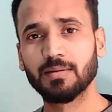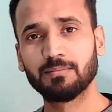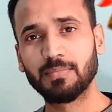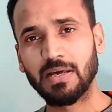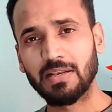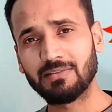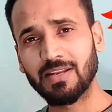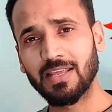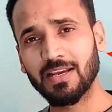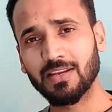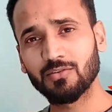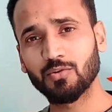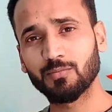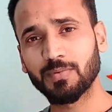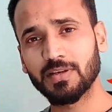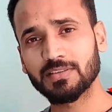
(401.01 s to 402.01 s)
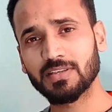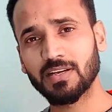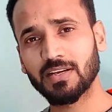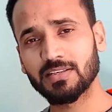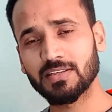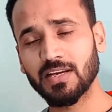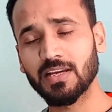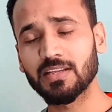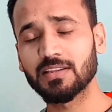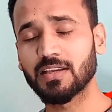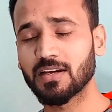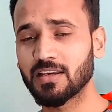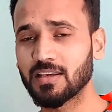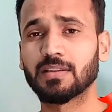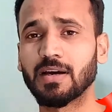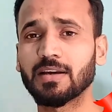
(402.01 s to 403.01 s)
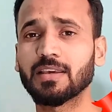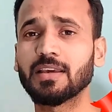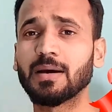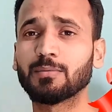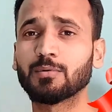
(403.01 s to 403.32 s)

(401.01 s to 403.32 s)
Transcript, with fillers: बेल वाला आइकन को प्रेस करके जाएँ ताकि